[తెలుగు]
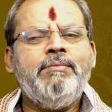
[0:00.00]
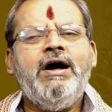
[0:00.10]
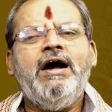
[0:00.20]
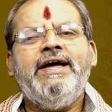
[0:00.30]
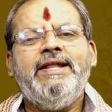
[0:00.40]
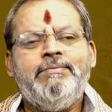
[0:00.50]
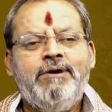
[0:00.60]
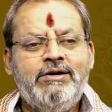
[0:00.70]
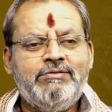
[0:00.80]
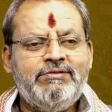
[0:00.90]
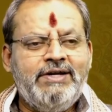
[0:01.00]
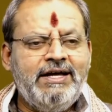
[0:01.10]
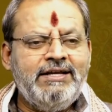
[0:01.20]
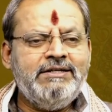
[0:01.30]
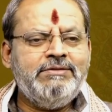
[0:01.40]
మా ఆయన
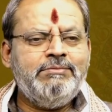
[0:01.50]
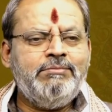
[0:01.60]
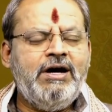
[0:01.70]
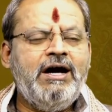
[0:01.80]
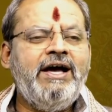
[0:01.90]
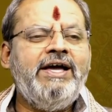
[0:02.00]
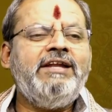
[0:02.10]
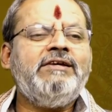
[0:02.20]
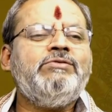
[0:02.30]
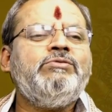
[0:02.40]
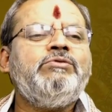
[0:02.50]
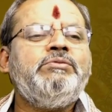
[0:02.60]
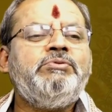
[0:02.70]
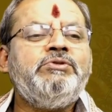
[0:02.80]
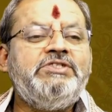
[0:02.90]
బాగుండాలి మా ఆయనకు
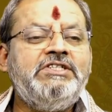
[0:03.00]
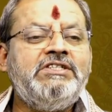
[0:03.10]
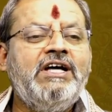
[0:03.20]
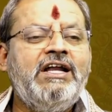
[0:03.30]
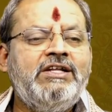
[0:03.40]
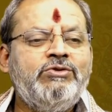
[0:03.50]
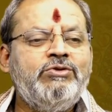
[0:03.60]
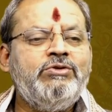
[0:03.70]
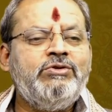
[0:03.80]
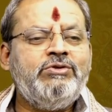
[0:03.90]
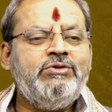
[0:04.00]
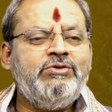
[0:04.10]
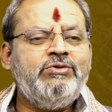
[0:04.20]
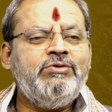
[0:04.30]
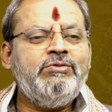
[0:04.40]
ఇప్పుడు జీతాలతో
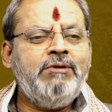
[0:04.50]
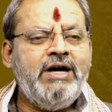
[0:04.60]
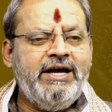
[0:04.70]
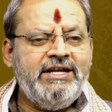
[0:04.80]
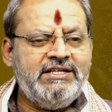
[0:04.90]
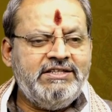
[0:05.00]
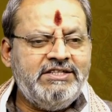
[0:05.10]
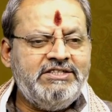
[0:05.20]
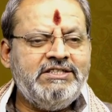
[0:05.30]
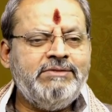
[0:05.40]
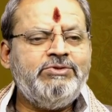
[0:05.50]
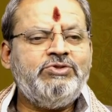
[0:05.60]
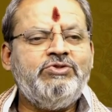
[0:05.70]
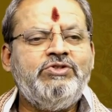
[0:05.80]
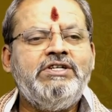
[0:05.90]
మా ఆయనకి ఇంత జీతం
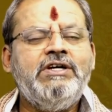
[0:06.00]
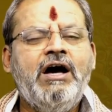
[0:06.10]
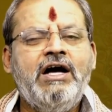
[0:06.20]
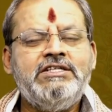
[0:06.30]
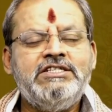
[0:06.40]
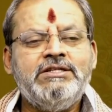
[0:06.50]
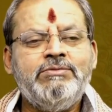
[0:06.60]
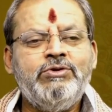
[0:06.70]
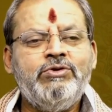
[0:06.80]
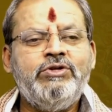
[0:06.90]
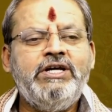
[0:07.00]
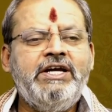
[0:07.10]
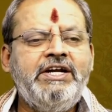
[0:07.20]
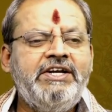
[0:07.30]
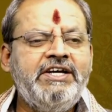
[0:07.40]
వస్తుంది ఆ జీతంలోనే
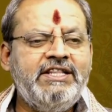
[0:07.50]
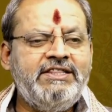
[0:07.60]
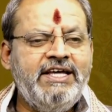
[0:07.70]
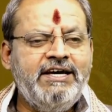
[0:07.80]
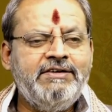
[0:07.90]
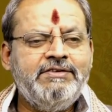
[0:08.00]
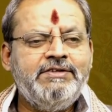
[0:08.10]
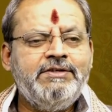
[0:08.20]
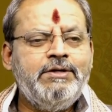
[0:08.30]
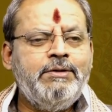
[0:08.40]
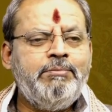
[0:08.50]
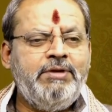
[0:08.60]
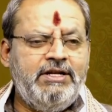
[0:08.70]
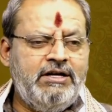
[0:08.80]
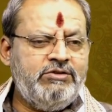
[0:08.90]
ఇంటి అద్దె
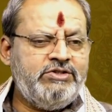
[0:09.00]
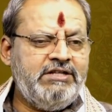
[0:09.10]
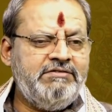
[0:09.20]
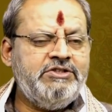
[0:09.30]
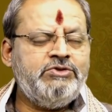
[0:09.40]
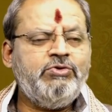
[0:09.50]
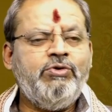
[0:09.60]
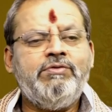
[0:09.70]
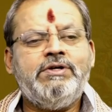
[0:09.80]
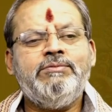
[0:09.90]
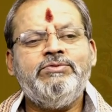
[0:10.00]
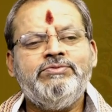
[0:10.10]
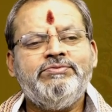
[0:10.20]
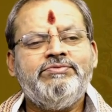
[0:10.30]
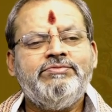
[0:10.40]
పిల్లలను చదివించుకోవటము
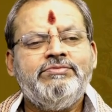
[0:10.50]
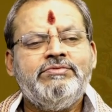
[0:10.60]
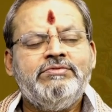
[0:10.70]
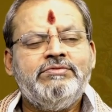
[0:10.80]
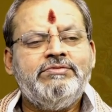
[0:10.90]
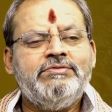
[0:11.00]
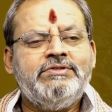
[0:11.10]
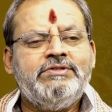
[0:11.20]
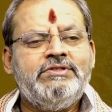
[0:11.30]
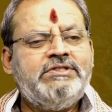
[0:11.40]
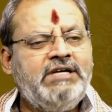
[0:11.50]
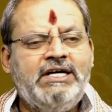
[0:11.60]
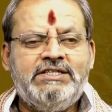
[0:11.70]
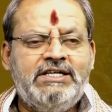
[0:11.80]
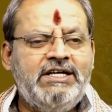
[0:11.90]

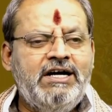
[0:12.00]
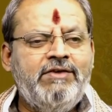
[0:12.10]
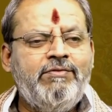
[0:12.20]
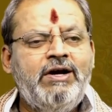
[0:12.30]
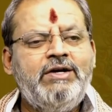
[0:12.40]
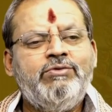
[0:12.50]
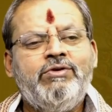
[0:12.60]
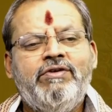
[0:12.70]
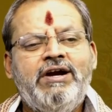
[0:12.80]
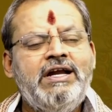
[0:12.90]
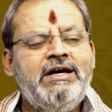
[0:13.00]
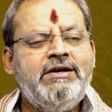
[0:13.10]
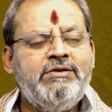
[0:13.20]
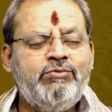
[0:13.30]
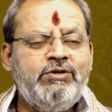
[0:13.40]
సహజంగా వాళ్ళు వాళ్ళ
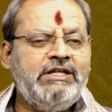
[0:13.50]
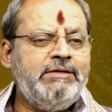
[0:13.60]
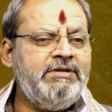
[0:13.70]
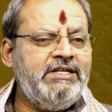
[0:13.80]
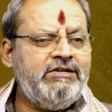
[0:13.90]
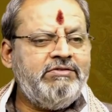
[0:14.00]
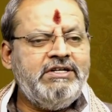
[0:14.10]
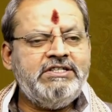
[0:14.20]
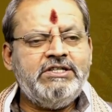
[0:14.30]
ఉన్నతమైనటువంటి